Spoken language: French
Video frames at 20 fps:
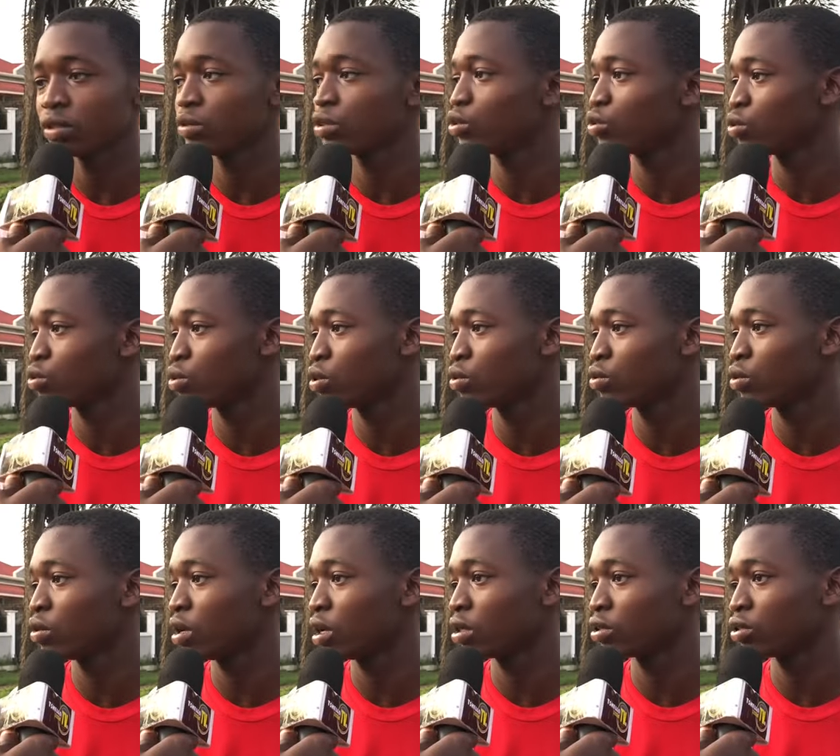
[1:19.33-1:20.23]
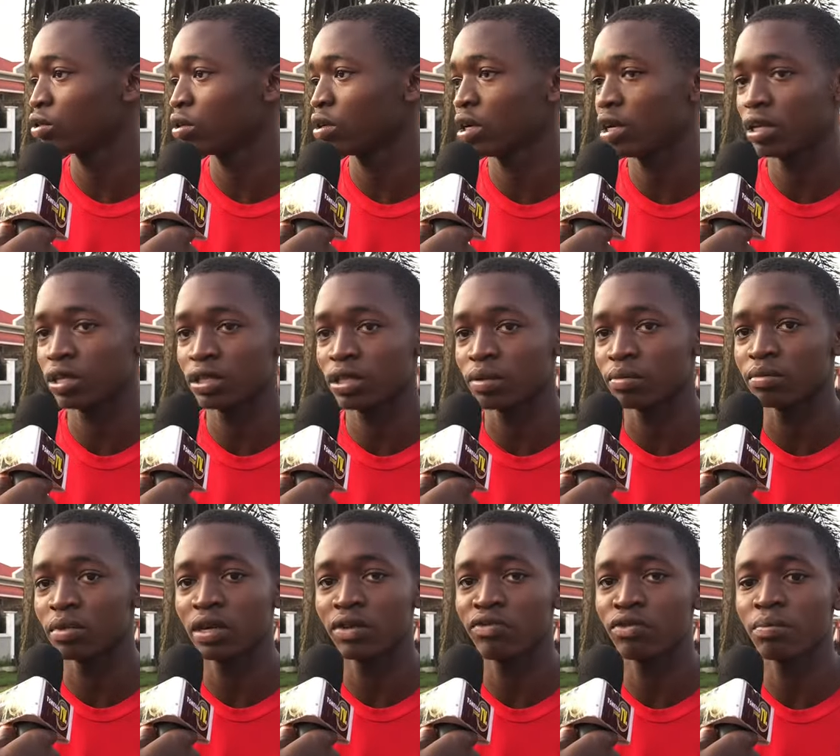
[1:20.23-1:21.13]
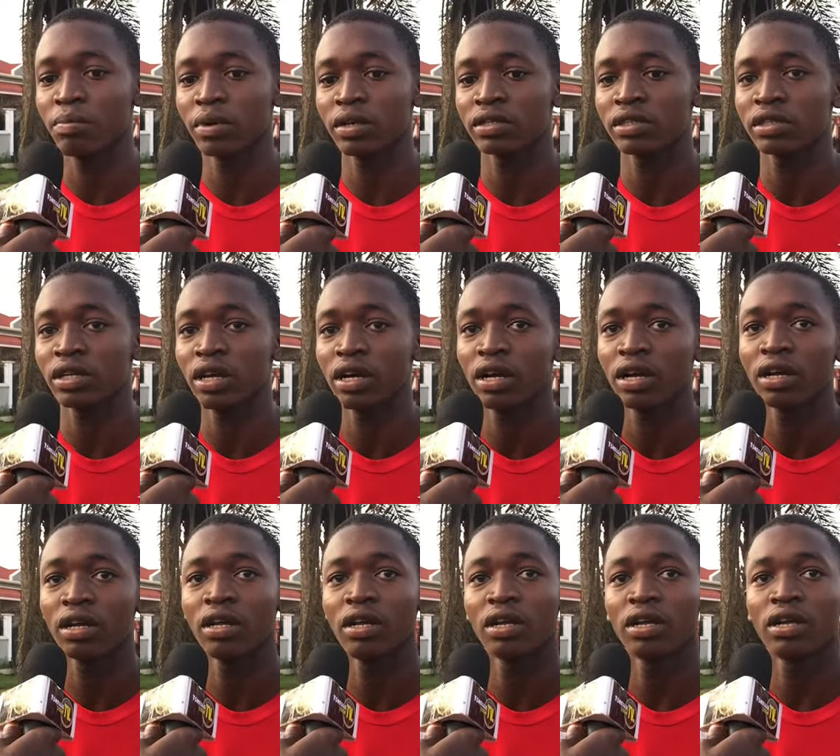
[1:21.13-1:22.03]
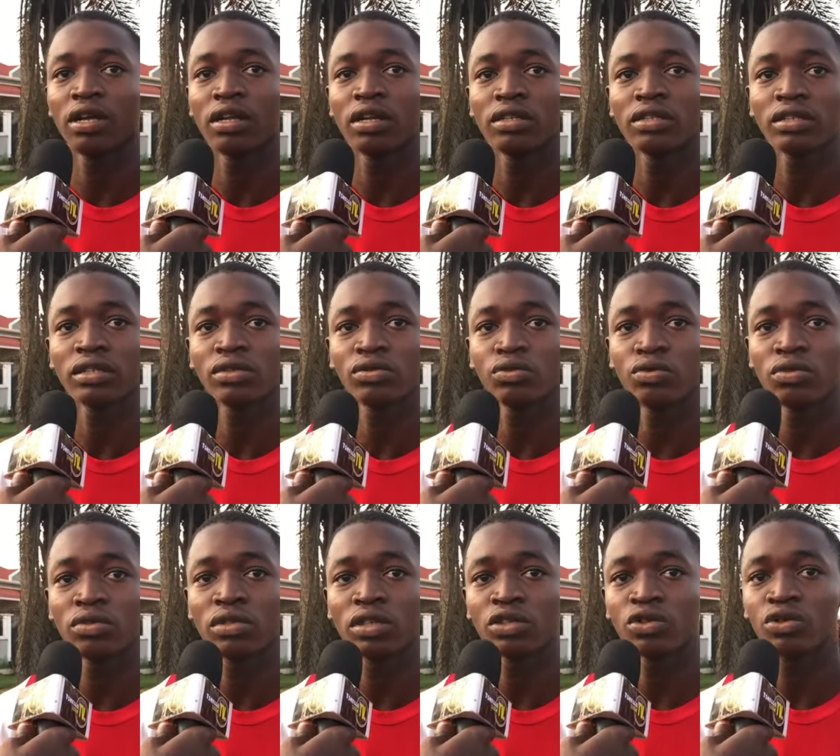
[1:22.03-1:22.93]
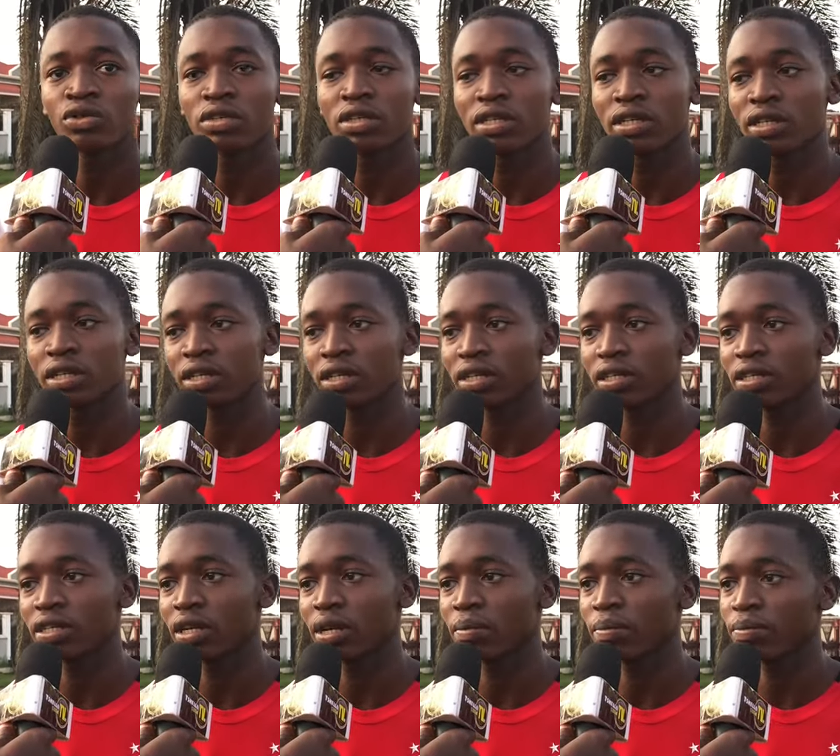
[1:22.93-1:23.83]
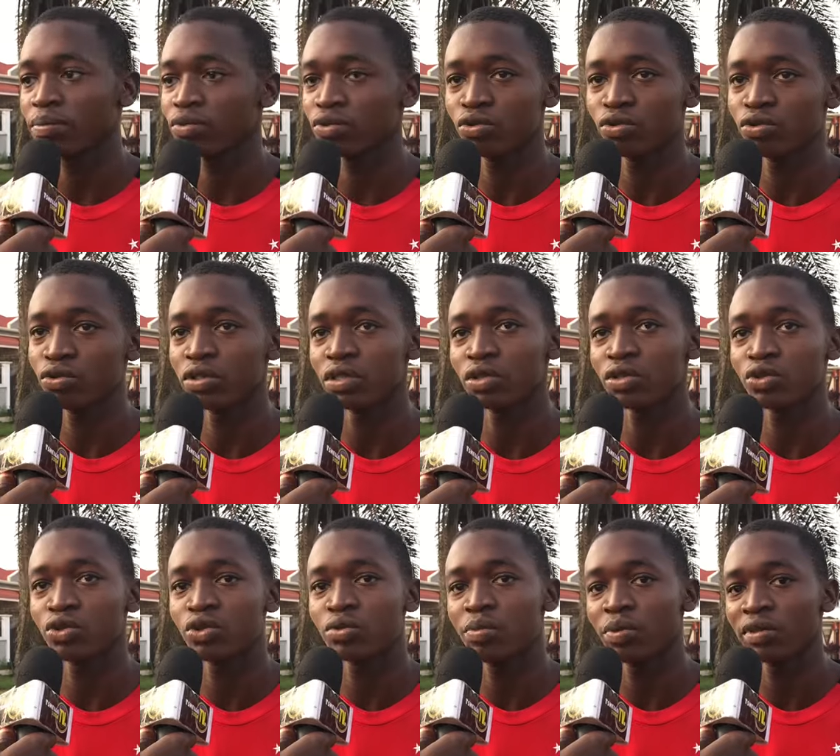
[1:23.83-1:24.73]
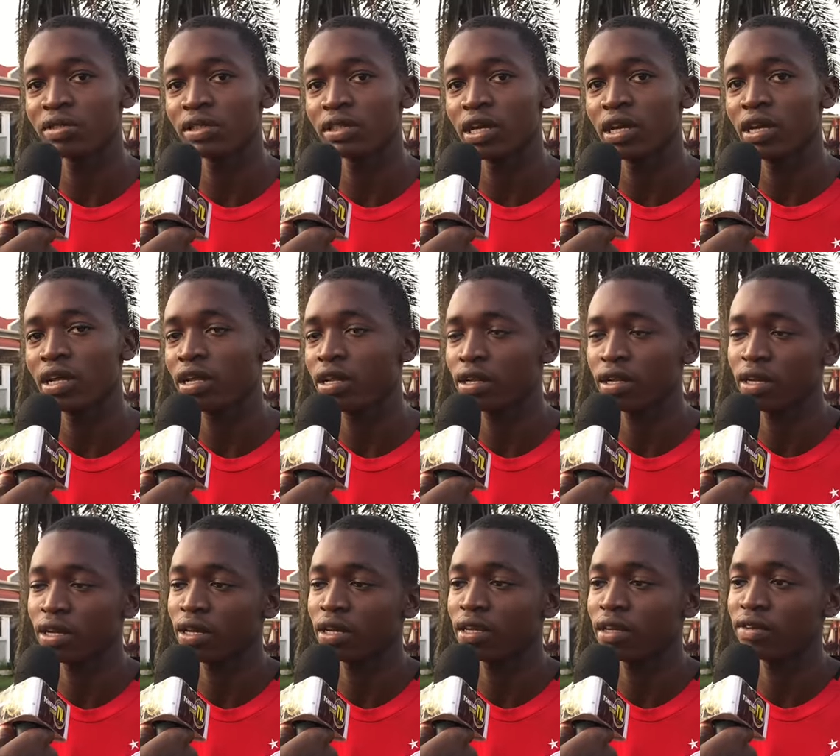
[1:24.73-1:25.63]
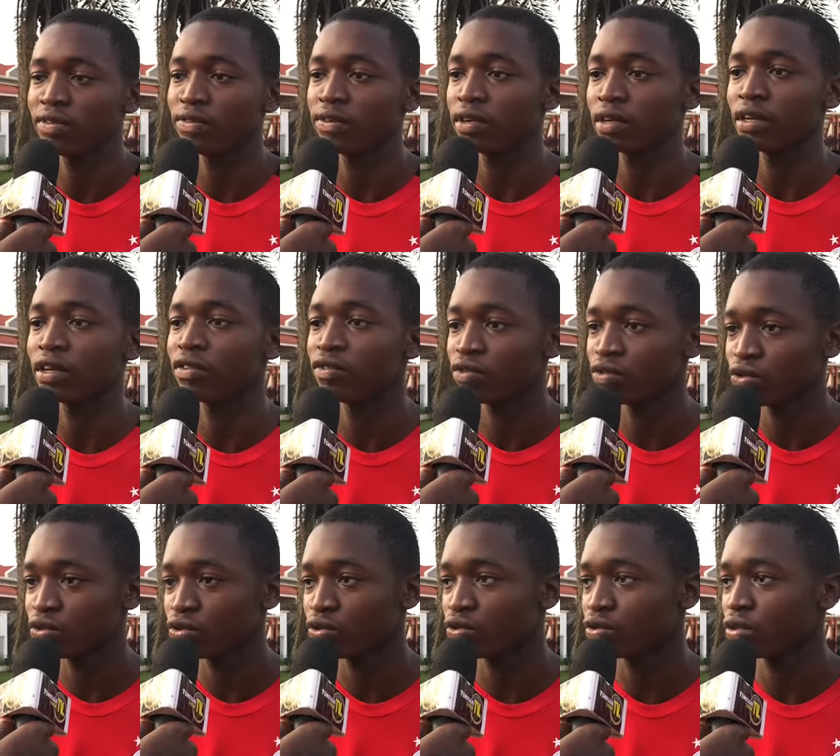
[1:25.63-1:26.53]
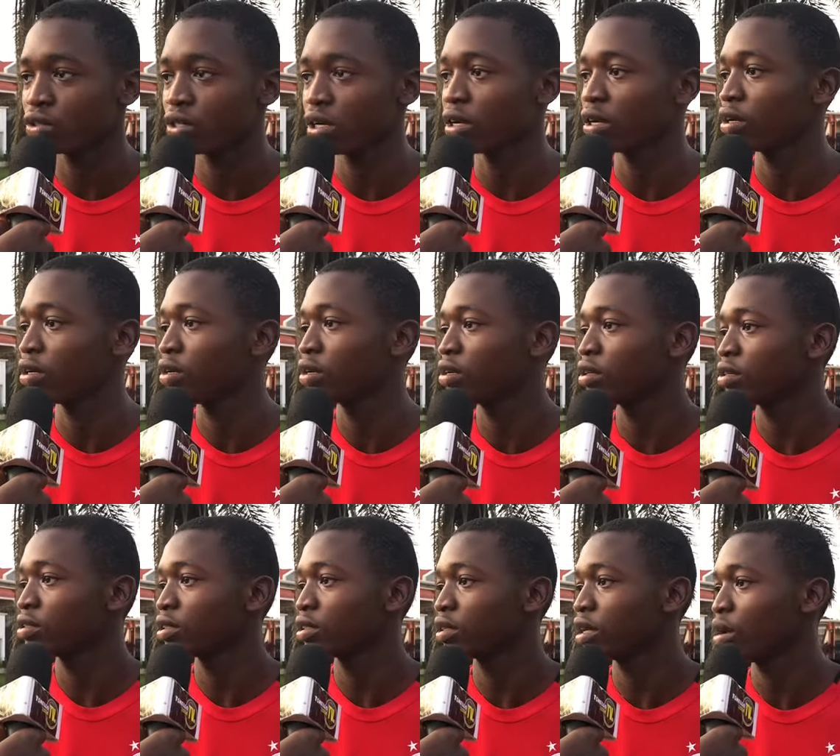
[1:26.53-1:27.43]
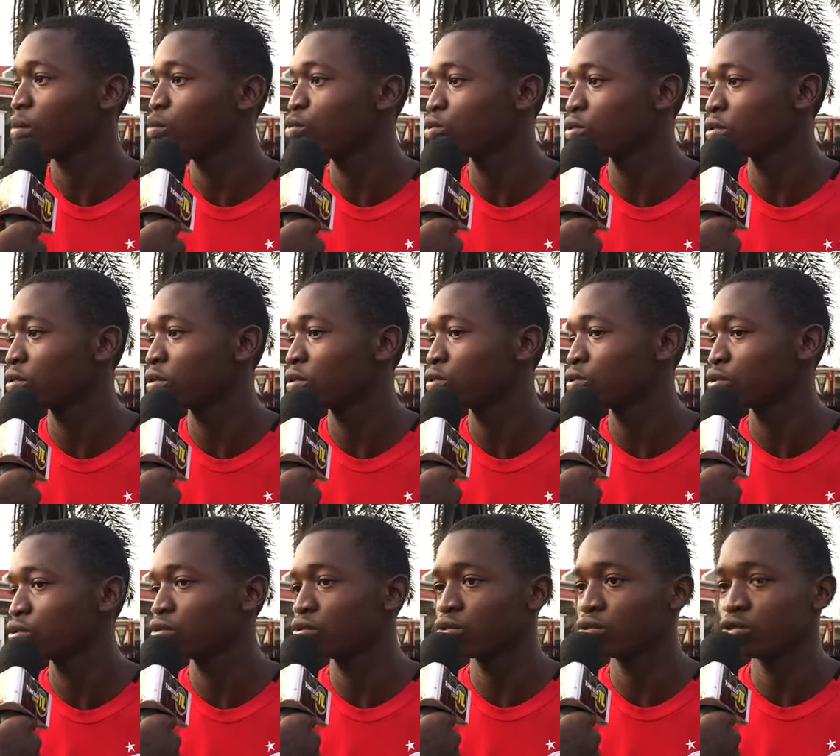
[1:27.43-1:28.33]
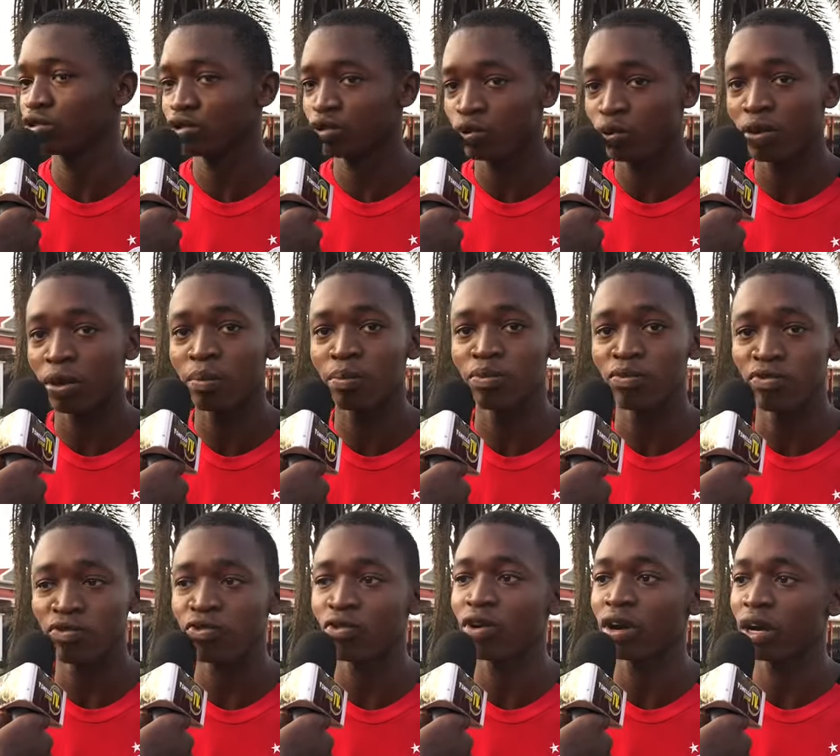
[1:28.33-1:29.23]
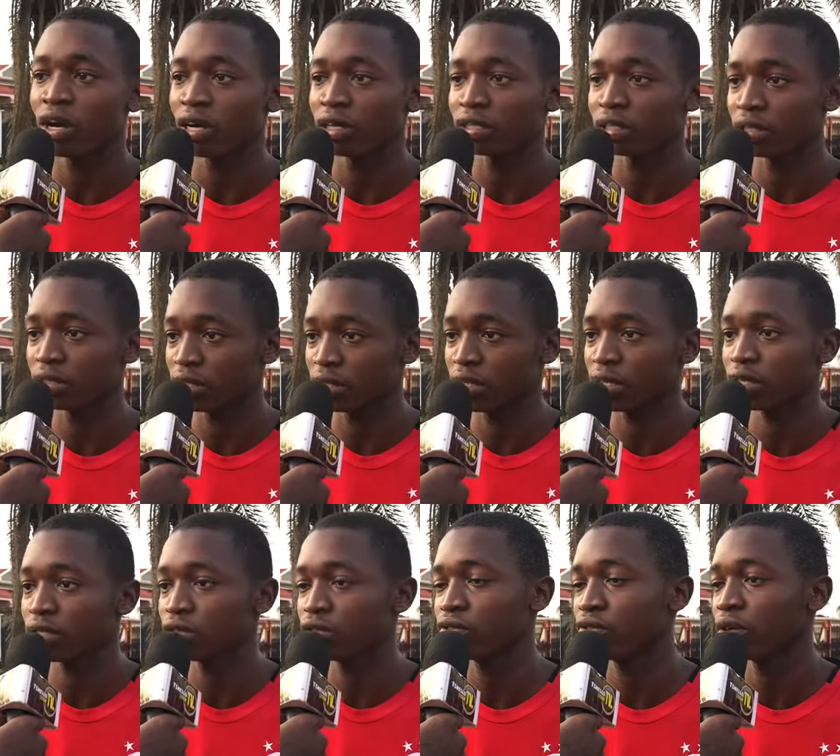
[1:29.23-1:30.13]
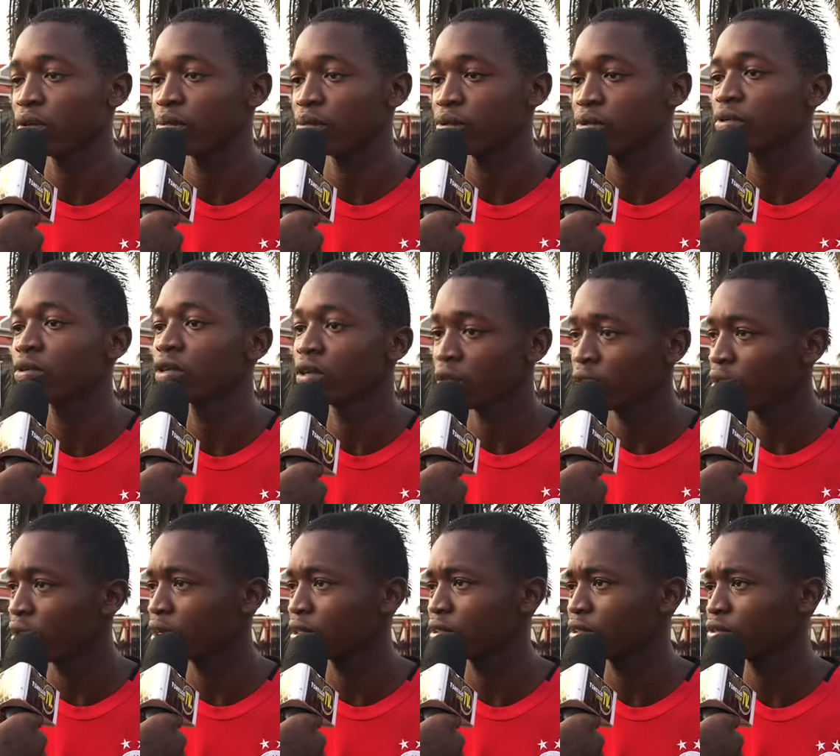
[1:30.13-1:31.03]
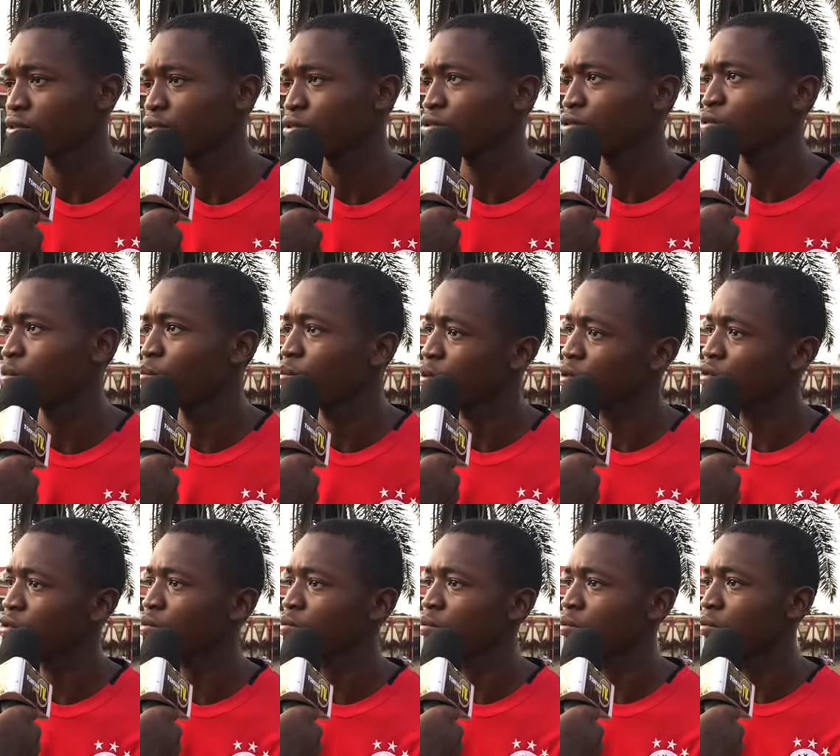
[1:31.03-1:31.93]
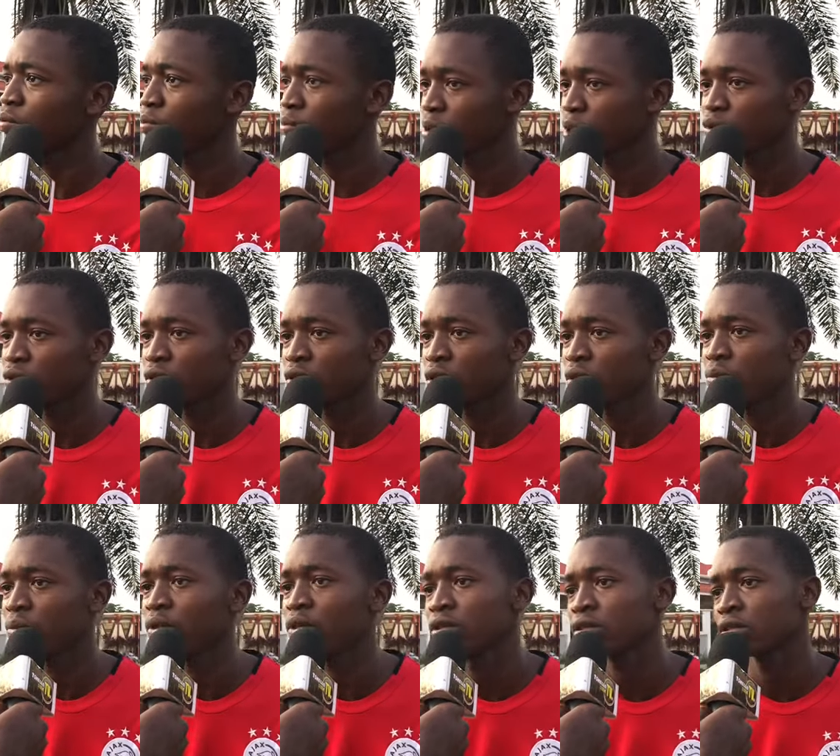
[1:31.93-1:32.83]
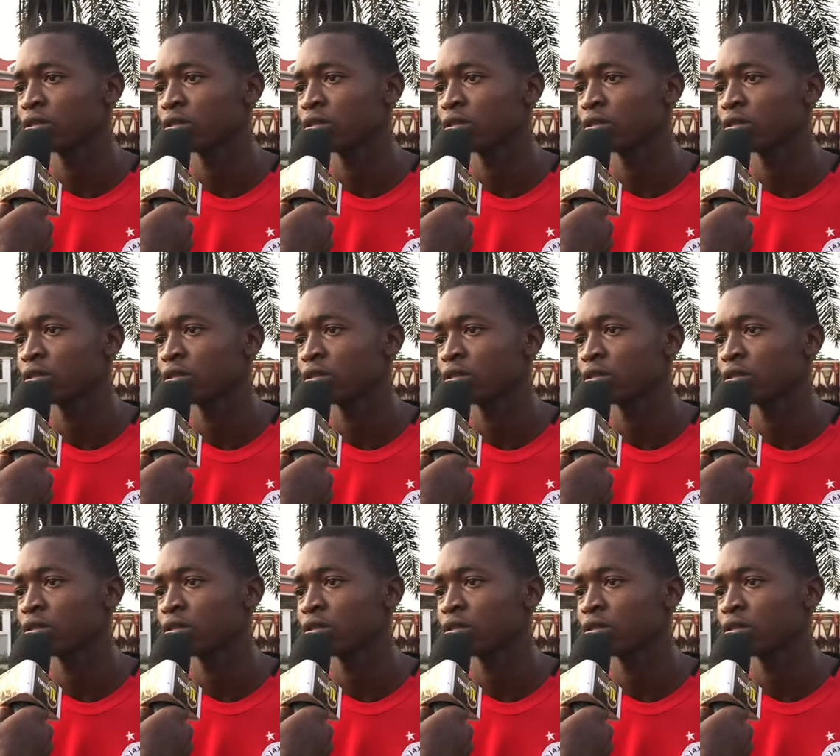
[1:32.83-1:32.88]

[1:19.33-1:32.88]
Si tu lui donnes de l'argent, elle t'aime. Elle veut pas genre tout le temps tu l'écris, tu dis que tu penses à elle, elle n'a rien à faire. Elle veut juste genre si elle a besoin d'un truc, tu dois pouvoir gérer, tu vois, un peu. C'est ce que je pense, personnellement.